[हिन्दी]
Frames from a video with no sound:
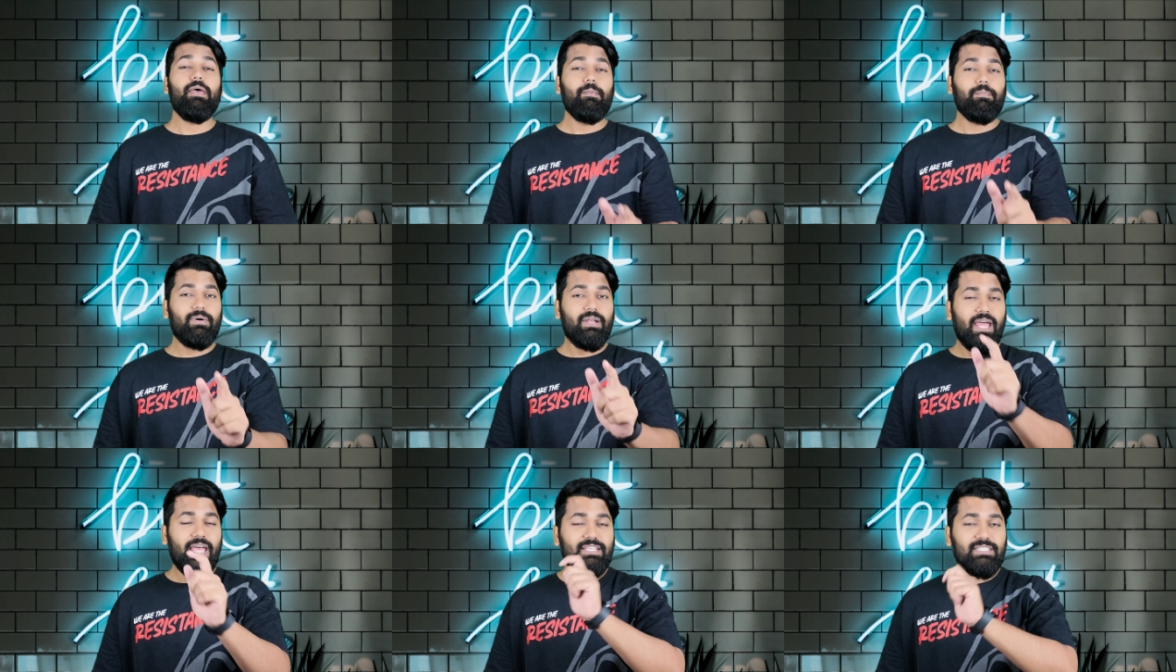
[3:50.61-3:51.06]

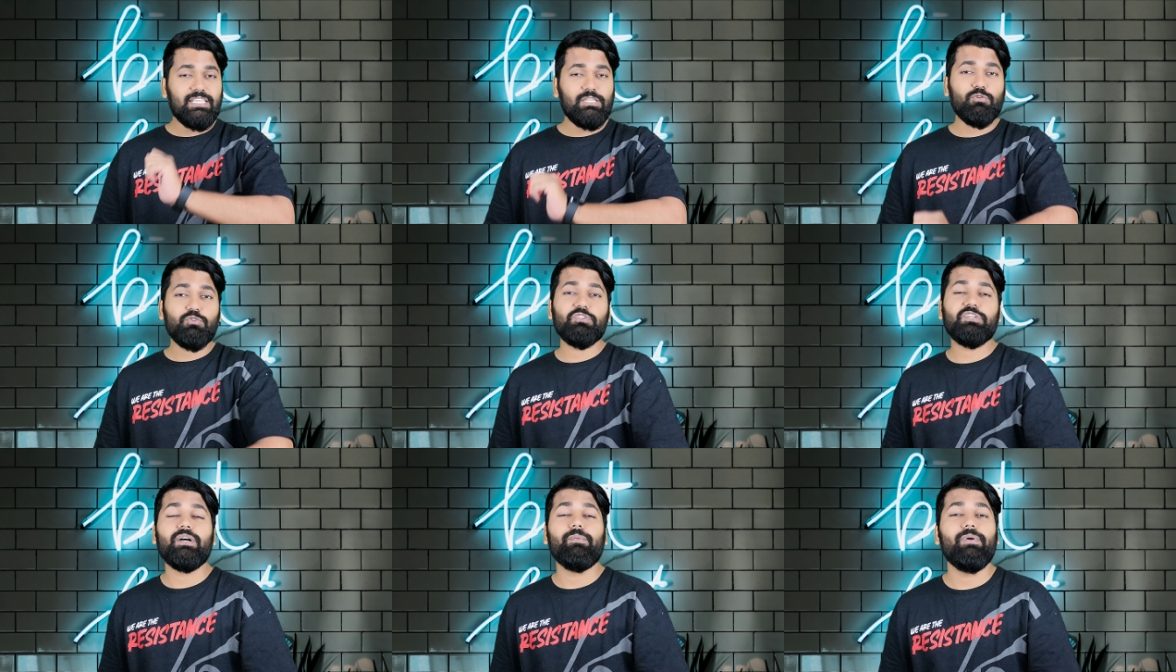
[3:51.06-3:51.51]
पर ऐसी
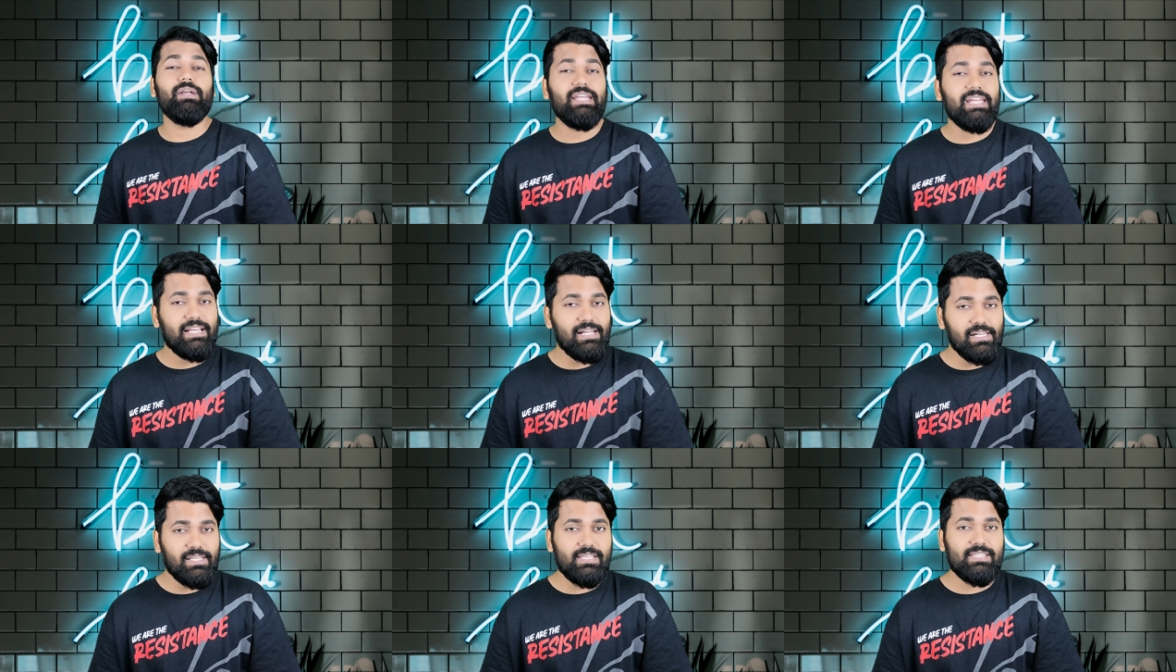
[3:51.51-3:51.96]
कुछ खबर
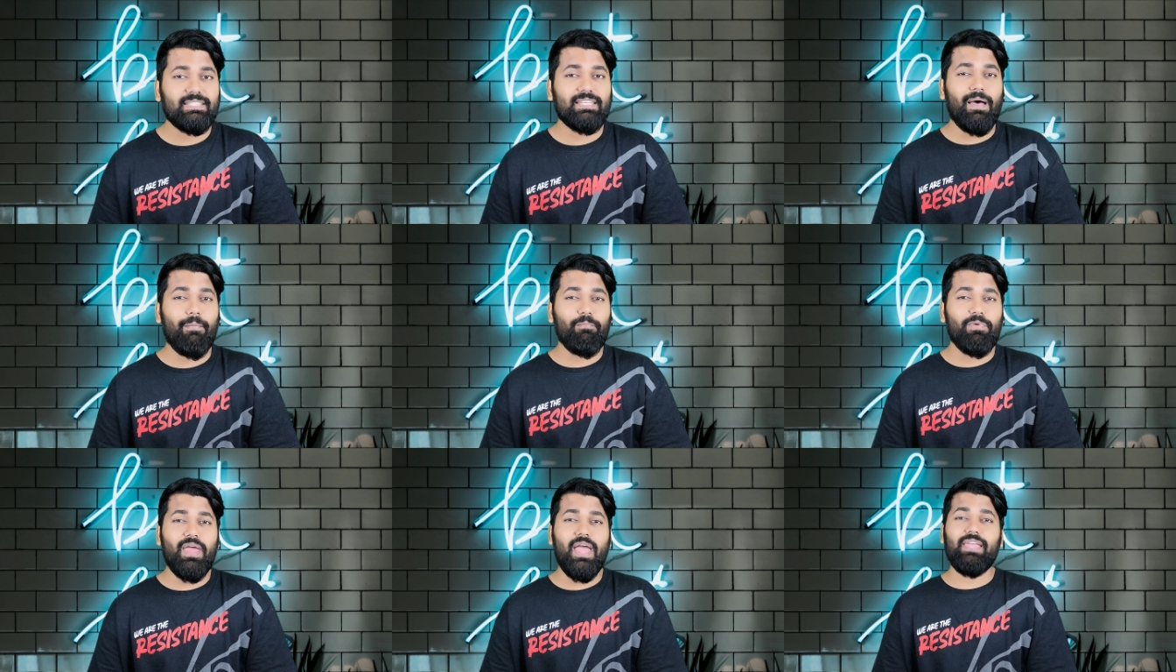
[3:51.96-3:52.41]
निकल के
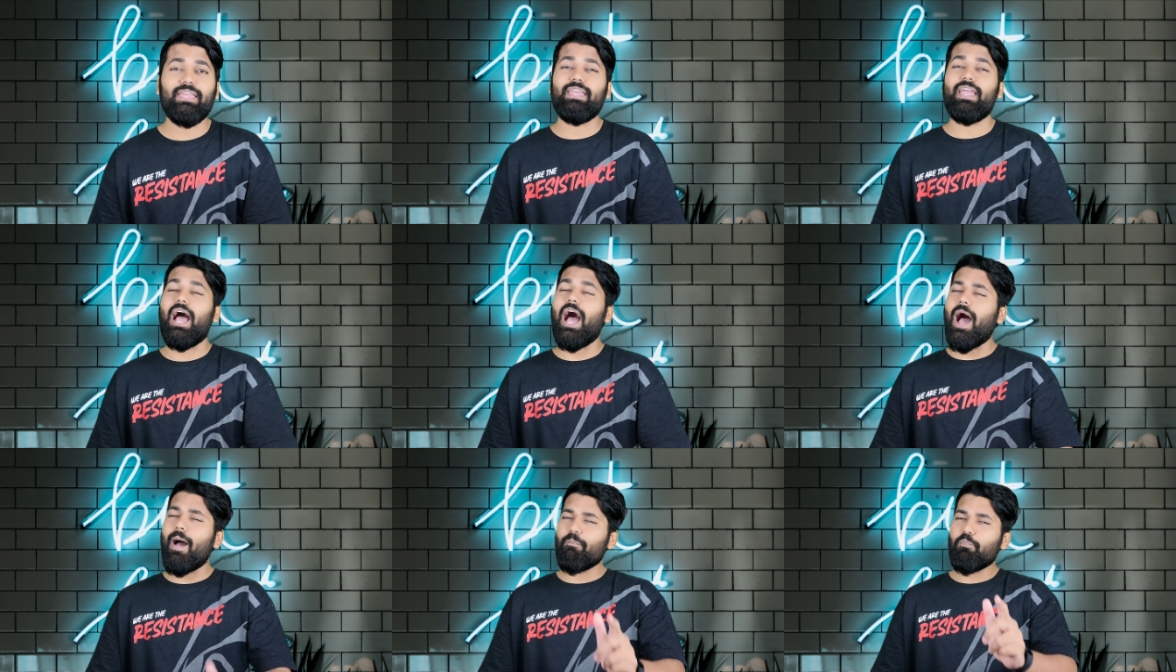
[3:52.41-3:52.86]
सामने आई
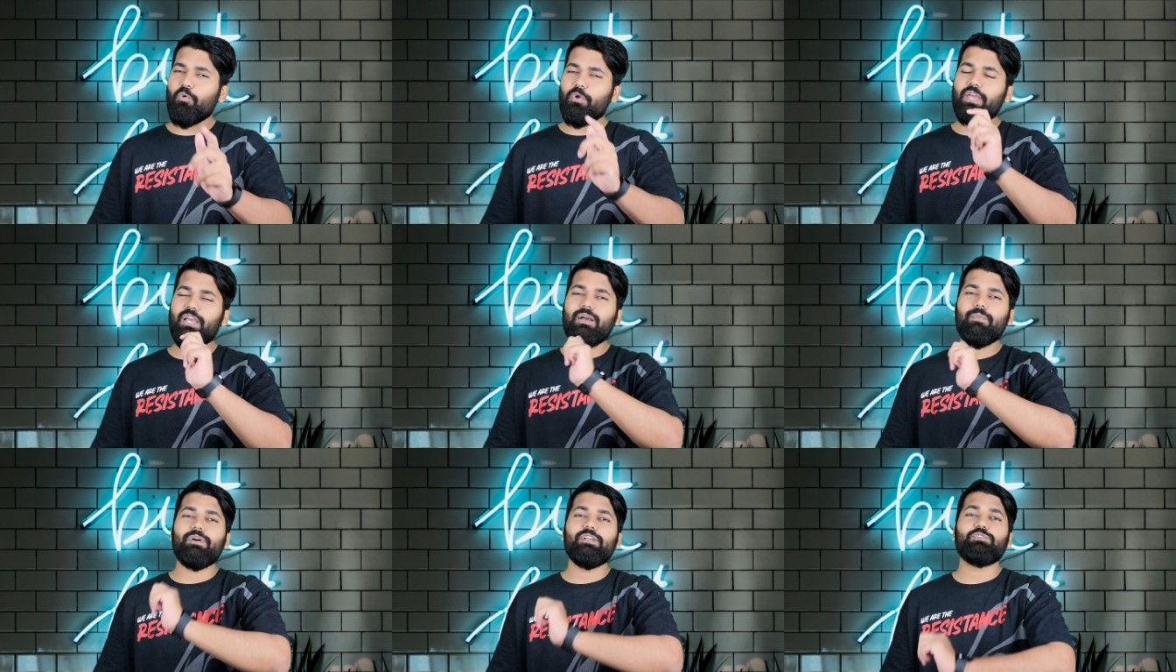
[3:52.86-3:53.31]
है आपको ये
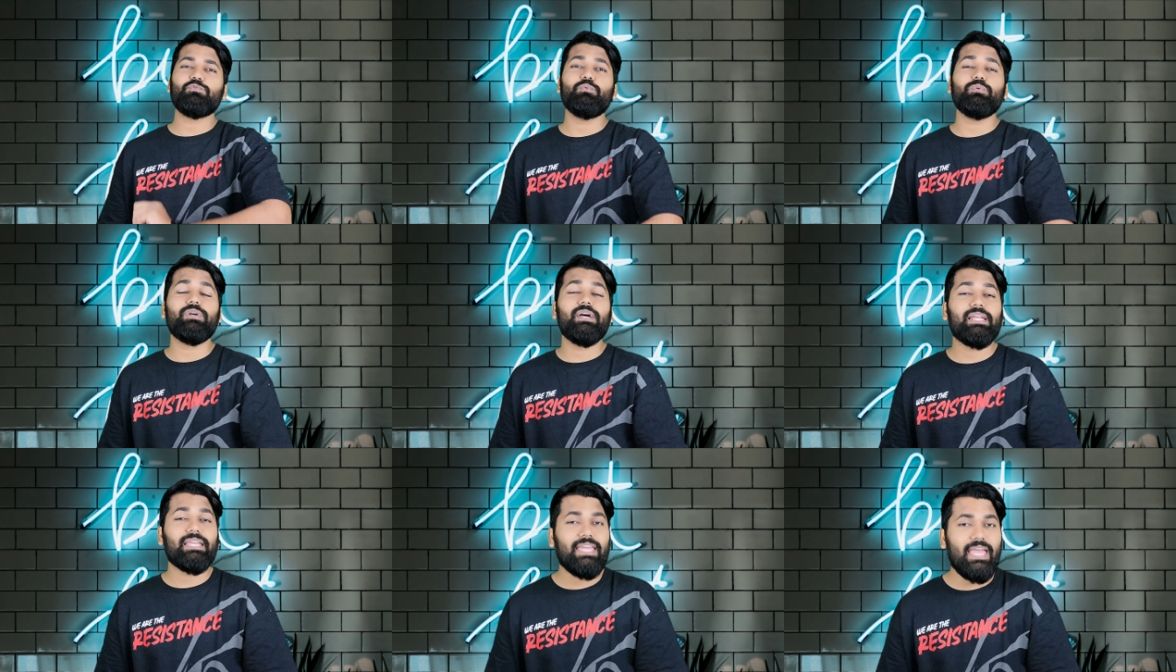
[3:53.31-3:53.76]
खबर
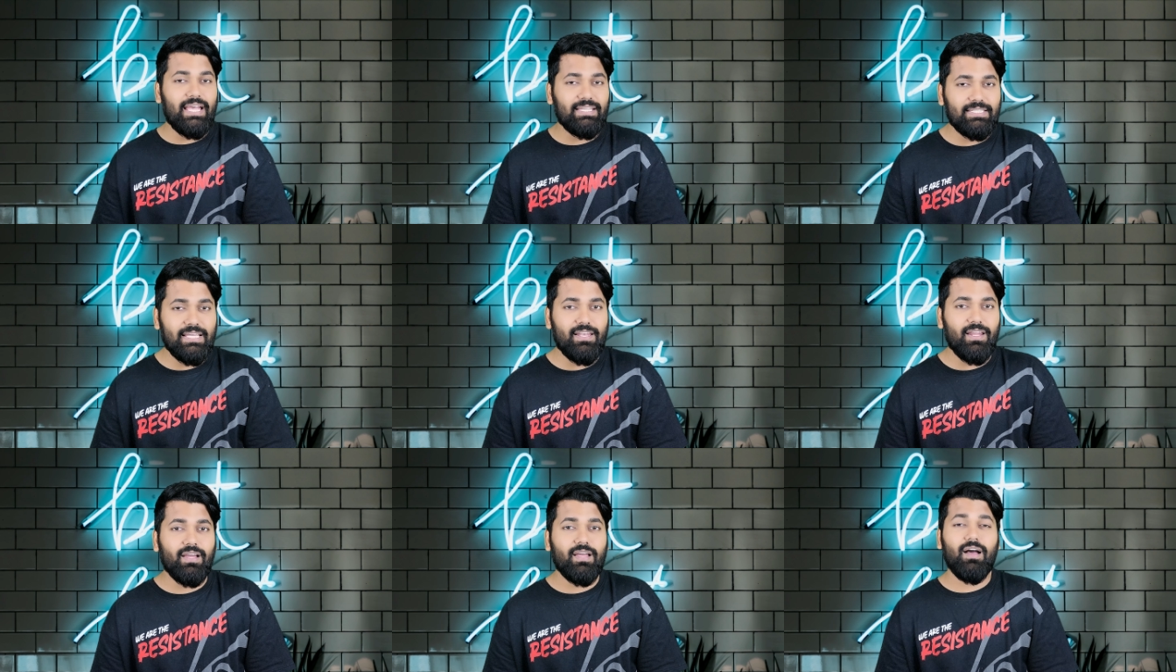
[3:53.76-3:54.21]
सुनकर
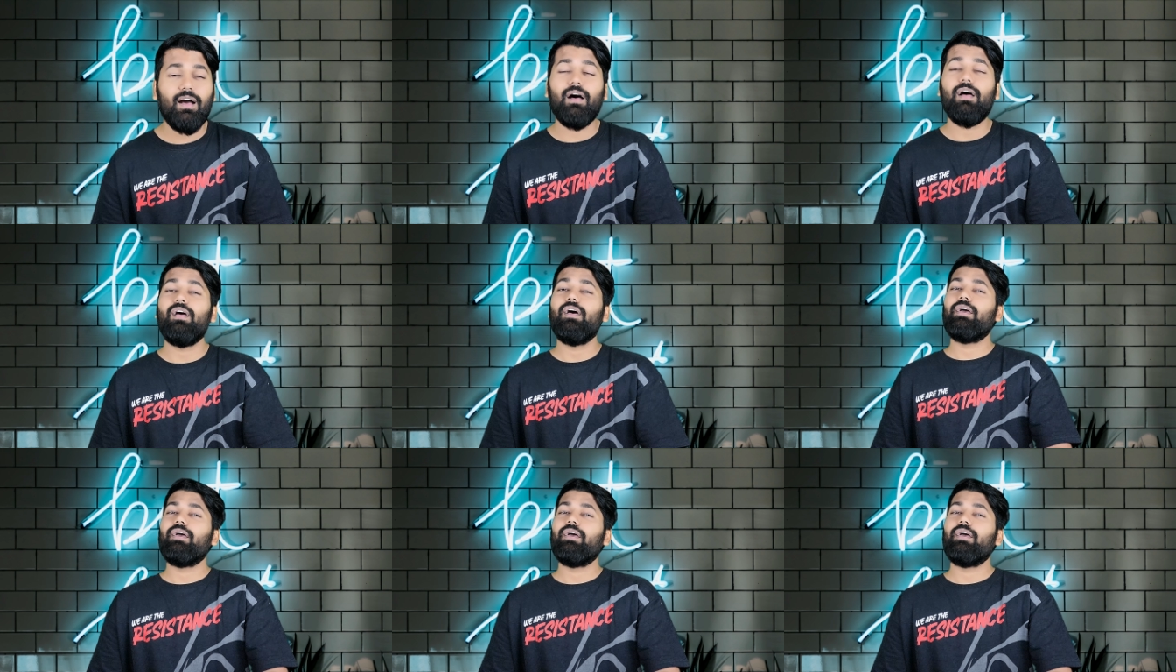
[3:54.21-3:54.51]
कैसा लगा